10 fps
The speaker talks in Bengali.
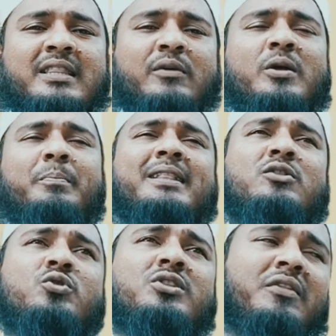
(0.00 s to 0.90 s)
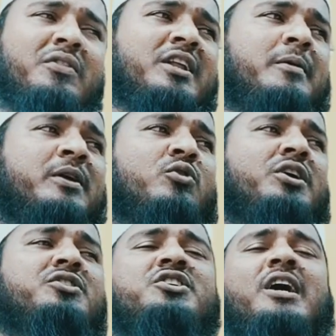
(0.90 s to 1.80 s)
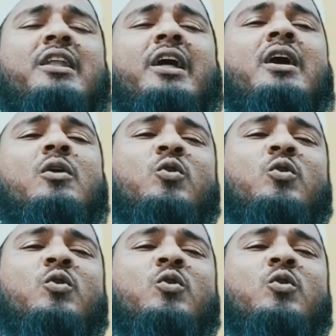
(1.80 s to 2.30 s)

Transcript: তাহলে মাত্র তিন দিনের ভিতরে ইনশাআল্লাহ